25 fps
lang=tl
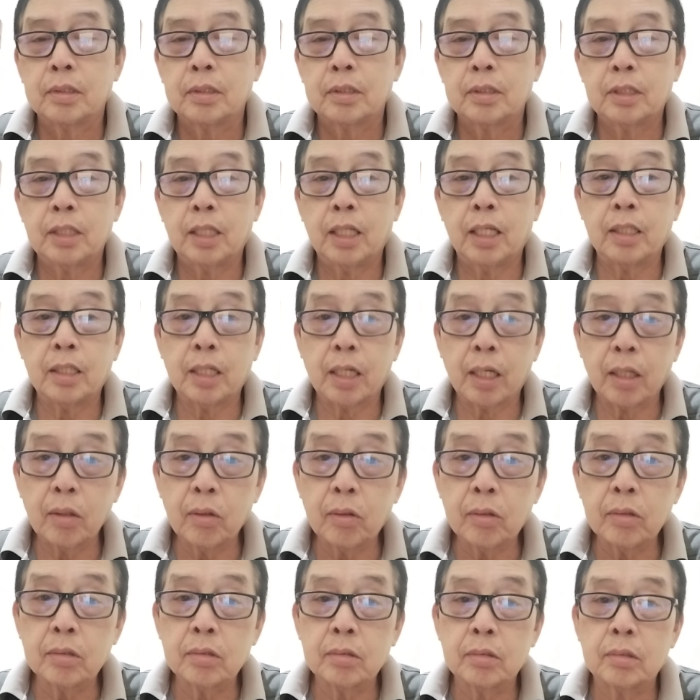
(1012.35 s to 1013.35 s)
Sila
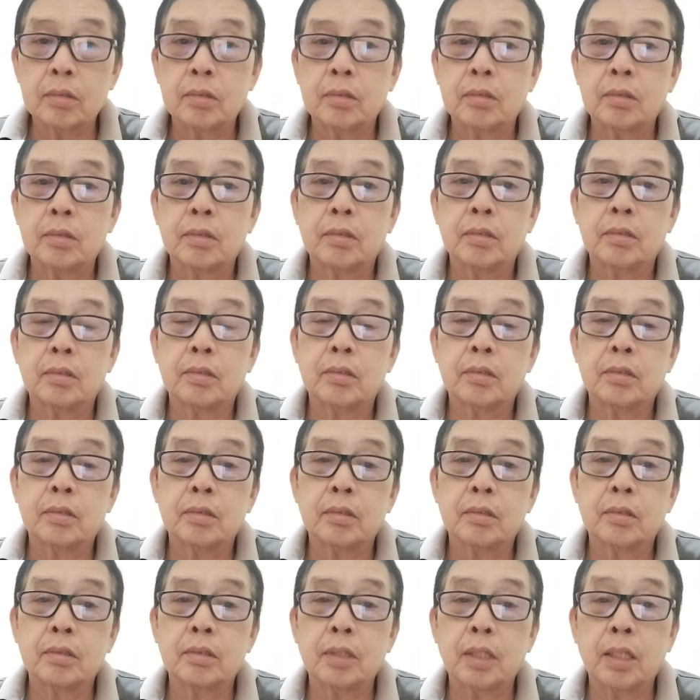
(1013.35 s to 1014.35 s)
Drilon.
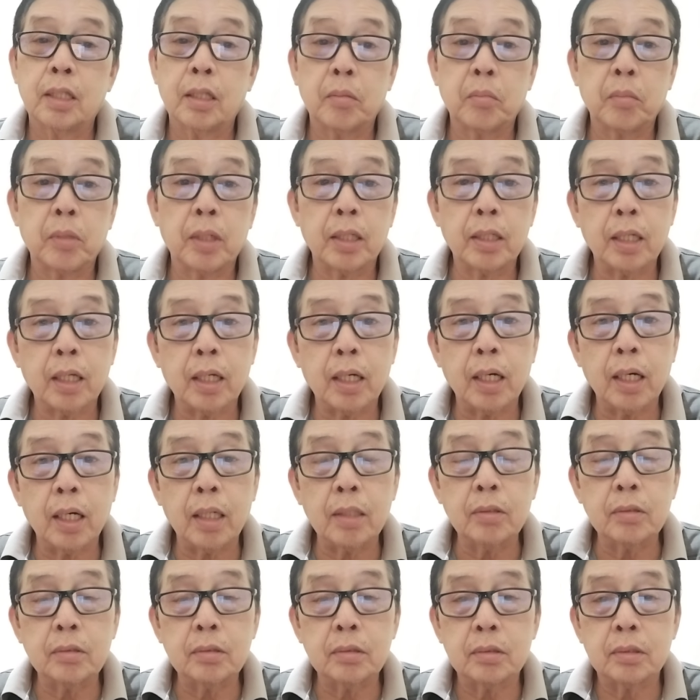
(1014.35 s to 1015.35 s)
Oh, yan ang mga
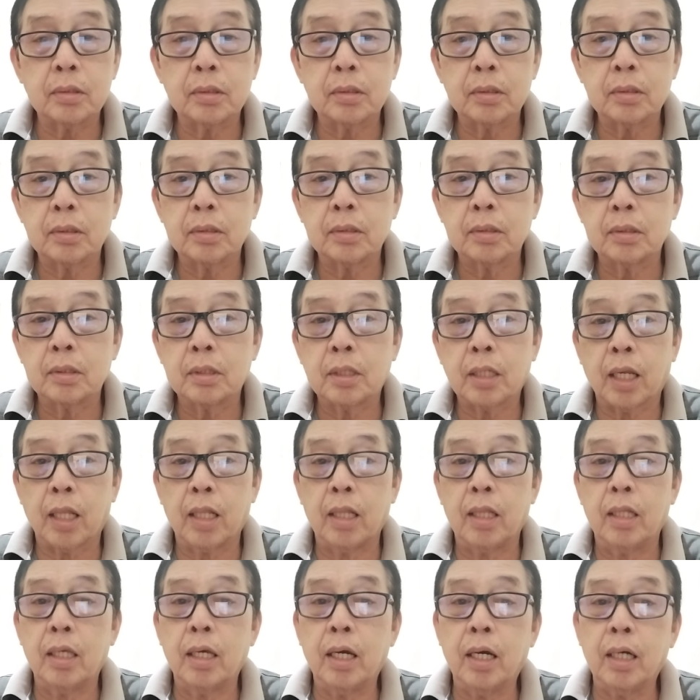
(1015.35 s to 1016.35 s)
nakakano.
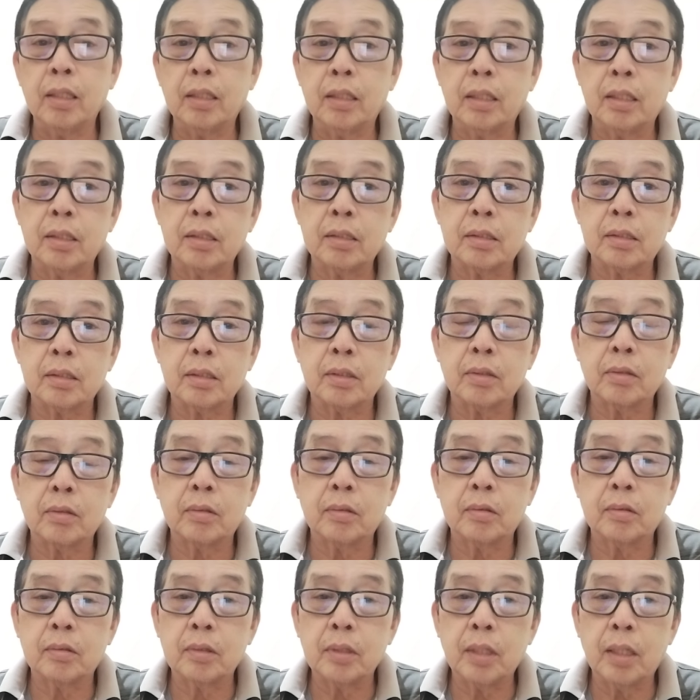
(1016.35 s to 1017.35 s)
Trillanes.
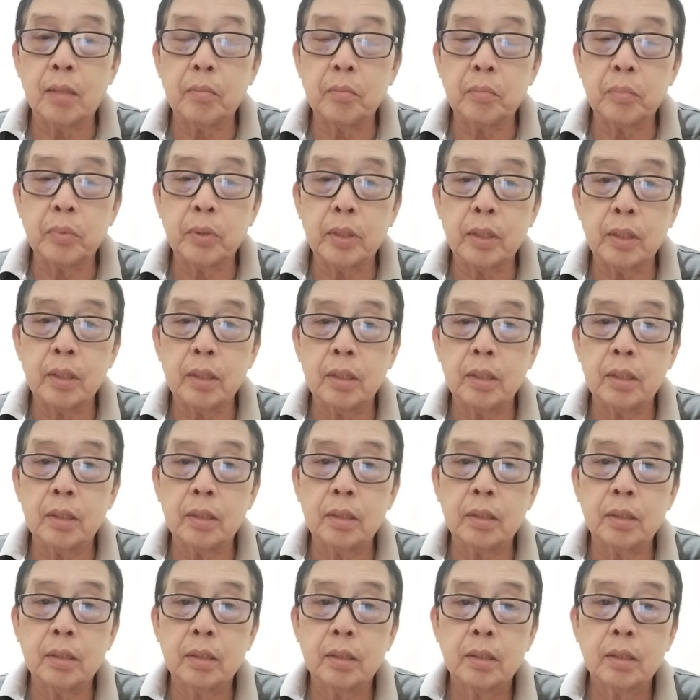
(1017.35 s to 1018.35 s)
Oh, yan pwede.
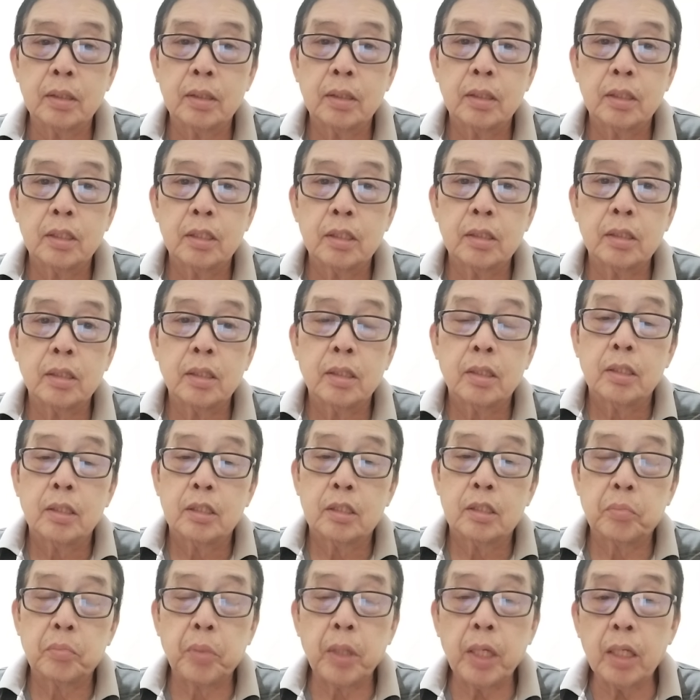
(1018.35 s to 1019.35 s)

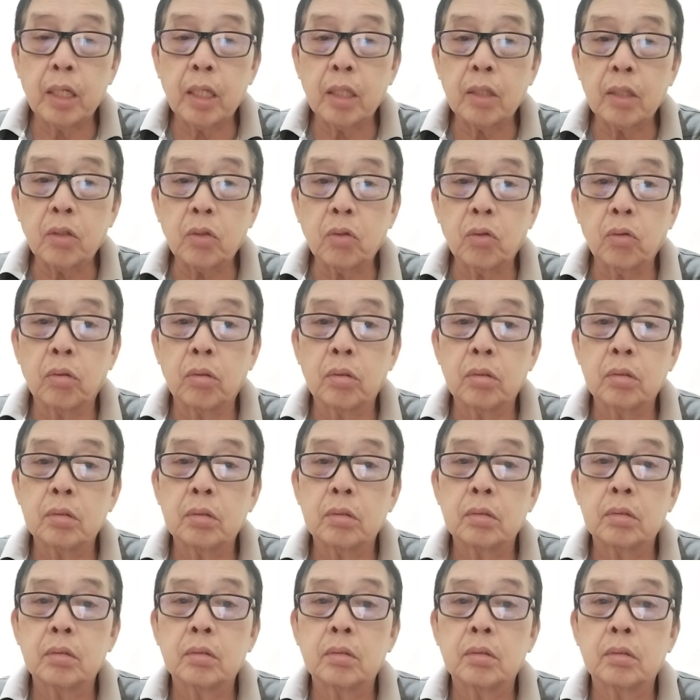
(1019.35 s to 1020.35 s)
Spirito.
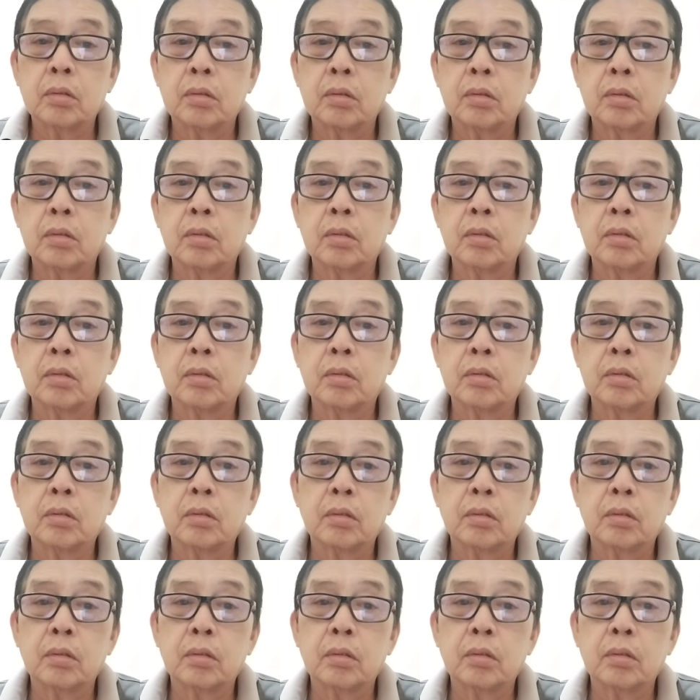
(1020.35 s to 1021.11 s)
Oh.